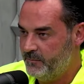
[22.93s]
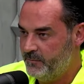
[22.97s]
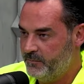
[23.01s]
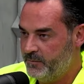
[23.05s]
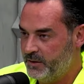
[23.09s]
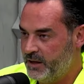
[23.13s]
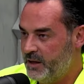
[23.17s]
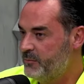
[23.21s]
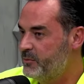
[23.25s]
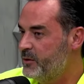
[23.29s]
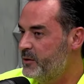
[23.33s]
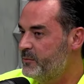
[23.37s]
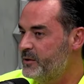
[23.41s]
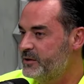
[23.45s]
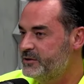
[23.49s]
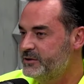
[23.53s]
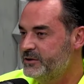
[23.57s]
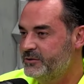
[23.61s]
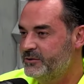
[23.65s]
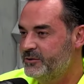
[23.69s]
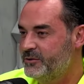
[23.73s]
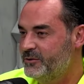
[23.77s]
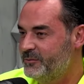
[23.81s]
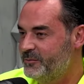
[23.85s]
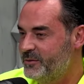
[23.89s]
para ir para o
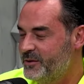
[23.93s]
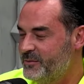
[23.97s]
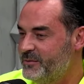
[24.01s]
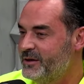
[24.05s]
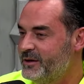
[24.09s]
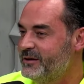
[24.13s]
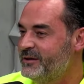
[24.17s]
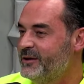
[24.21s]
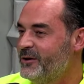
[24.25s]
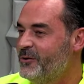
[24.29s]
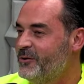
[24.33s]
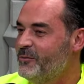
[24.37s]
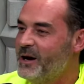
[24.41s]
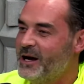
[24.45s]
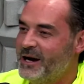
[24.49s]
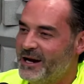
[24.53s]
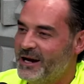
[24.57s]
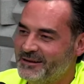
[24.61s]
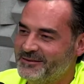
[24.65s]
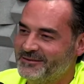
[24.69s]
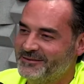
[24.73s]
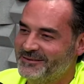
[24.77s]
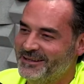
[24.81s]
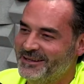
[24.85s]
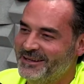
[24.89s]
Armagedon. Primeiro que é um
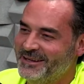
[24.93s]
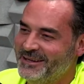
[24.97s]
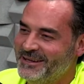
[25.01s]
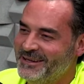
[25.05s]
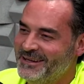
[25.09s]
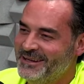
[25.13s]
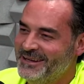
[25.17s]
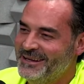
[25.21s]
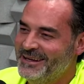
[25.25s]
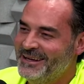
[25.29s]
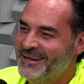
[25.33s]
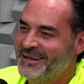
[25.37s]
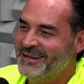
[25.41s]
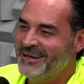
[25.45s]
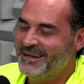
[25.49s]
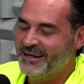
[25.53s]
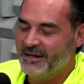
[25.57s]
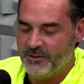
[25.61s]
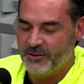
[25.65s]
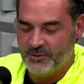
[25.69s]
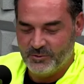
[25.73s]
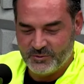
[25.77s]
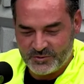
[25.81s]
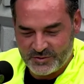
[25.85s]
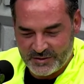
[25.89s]
barato, né?
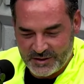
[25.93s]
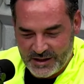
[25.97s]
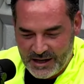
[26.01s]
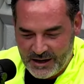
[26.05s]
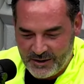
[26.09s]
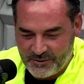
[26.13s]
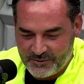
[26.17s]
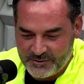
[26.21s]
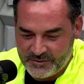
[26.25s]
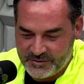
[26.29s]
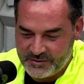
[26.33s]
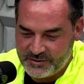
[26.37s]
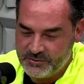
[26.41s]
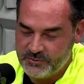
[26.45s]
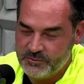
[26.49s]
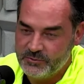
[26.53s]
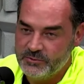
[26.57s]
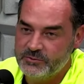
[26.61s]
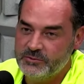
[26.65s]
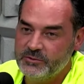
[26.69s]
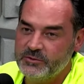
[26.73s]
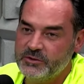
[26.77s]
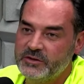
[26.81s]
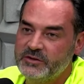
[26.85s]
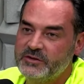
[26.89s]
É um sarro. E
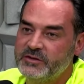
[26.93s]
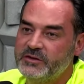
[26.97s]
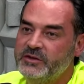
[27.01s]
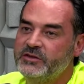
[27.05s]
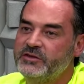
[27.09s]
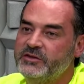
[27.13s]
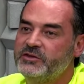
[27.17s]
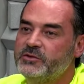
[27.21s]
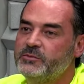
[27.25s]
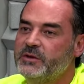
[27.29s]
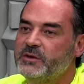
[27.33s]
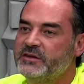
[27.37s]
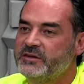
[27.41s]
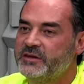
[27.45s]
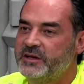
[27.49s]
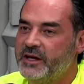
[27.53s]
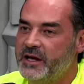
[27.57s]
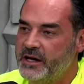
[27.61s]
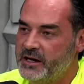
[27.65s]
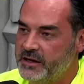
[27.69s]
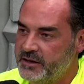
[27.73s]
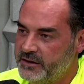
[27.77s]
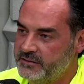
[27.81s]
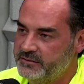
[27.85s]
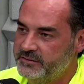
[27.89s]
segundo que existe umas
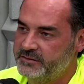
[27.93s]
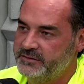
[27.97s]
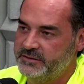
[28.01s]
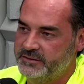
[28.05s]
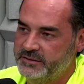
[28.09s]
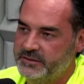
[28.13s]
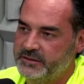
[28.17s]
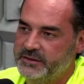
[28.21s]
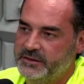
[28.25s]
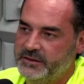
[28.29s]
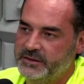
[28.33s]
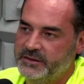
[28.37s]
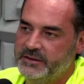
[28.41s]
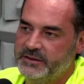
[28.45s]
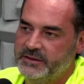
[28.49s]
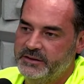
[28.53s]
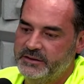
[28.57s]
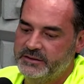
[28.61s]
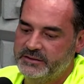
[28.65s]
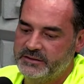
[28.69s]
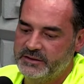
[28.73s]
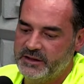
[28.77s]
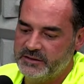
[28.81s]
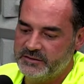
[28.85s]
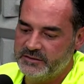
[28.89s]
regras
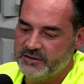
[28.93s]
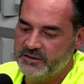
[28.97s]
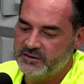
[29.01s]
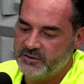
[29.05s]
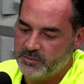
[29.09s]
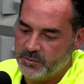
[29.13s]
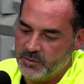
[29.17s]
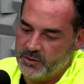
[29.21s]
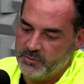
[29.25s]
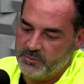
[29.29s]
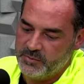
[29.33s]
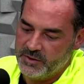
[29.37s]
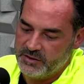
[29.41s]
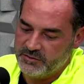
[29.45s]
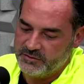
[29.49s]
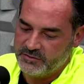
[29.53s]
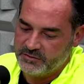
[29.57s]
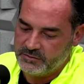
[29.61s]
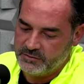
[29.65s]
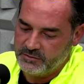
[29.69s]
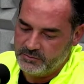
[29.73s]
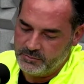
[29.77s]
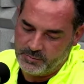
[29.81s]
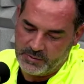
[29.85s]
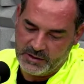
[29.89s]
das listas, pelo menos,
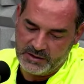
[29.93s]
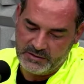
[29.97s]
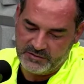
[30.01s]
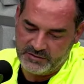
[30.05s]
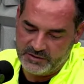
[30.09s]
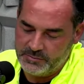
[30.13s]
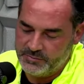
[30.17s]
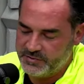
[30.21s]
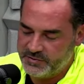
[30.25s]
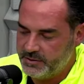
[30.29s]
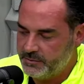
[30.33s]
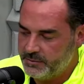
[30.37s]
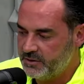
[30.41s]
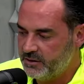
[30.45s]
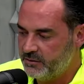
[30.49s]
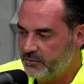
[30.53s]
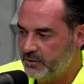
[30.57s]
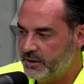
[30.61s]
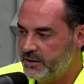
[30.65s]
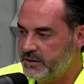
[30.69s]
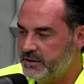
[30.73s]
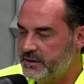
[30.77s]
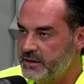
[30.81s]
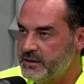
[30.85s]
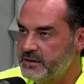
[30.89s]
que eu participo sempre da
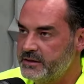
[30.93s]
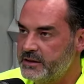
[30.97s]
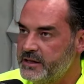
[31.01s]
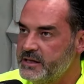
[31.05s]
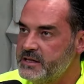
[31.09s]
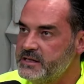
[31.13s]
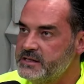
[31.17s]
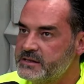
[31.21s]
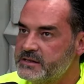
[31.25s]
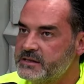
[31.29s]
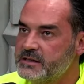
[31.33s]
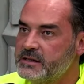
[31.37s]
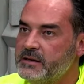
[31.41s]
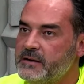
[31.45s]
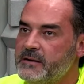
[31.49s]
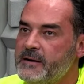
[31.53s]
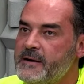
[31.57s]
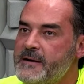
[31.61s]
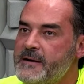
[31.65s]
43.